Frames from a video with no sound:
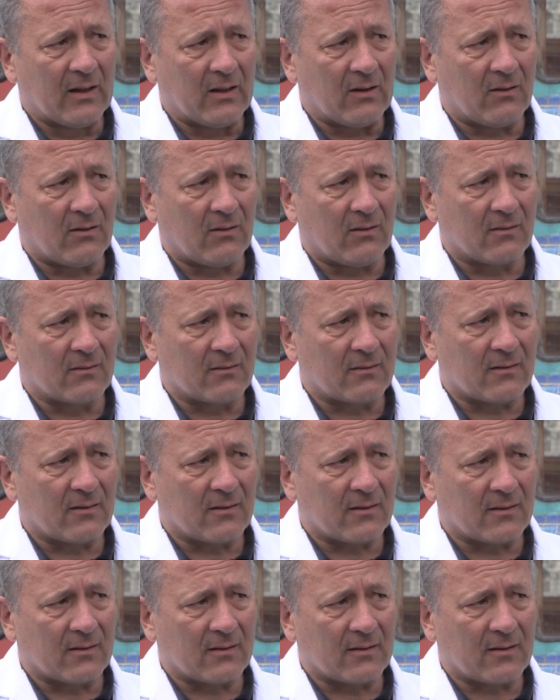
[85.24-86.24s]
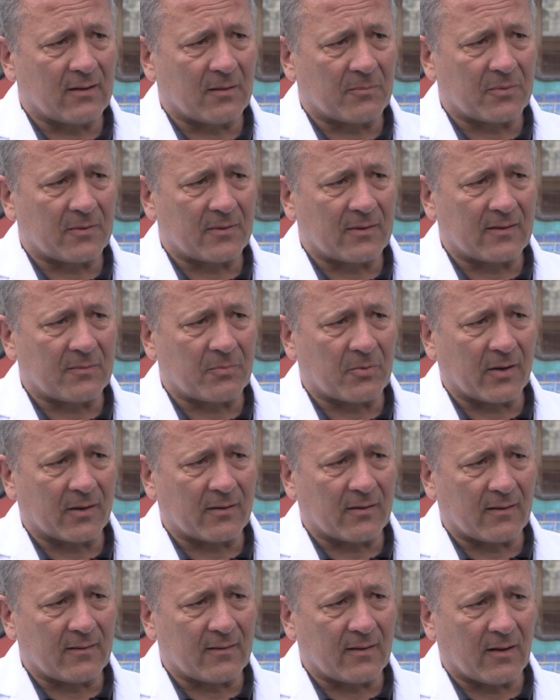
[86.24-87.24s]
Und äh, ich habe das
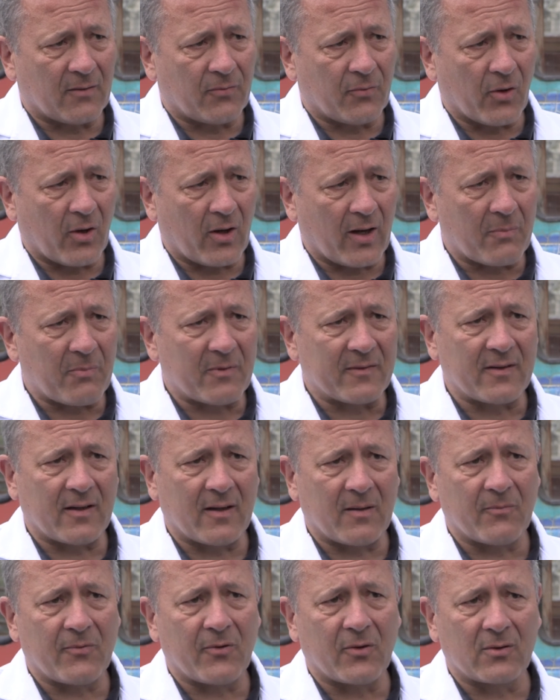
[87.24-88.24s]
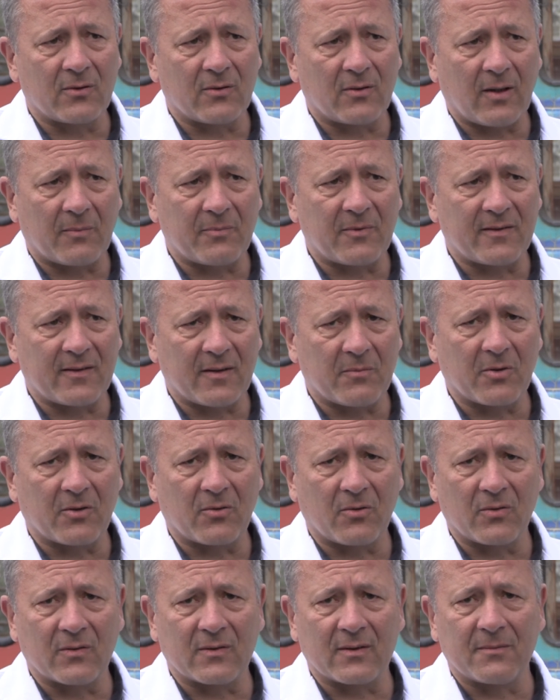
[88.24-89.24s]
Projekt als sehr erfolgreich bisher empfunden und habe das sehr
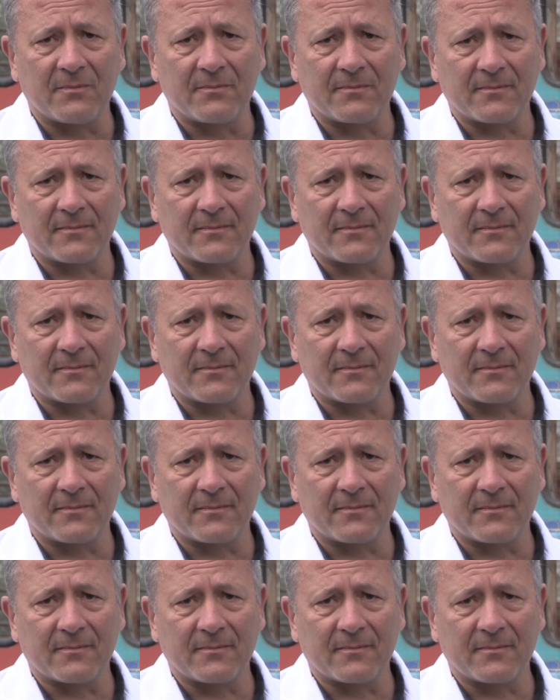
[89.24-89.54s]
begrüßt.